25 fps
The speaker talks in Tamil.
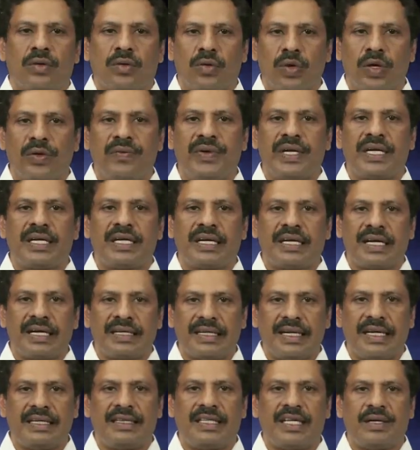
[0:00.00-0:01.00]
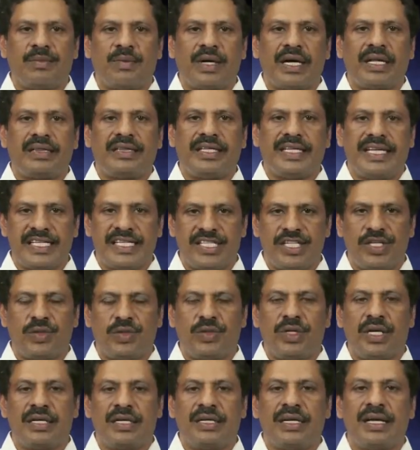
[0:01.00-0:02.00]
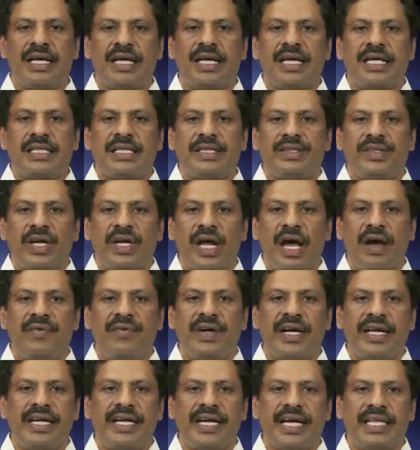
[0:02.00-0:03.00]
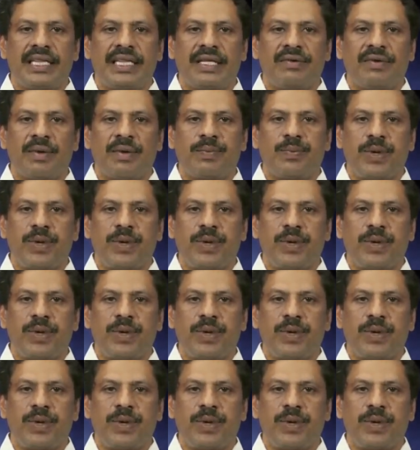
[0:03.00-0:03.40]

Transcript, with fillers: குழுவிற்கு கண்டன தீர்மானத்தை இயற்றியதுடன் திராவிட இனத்தவர்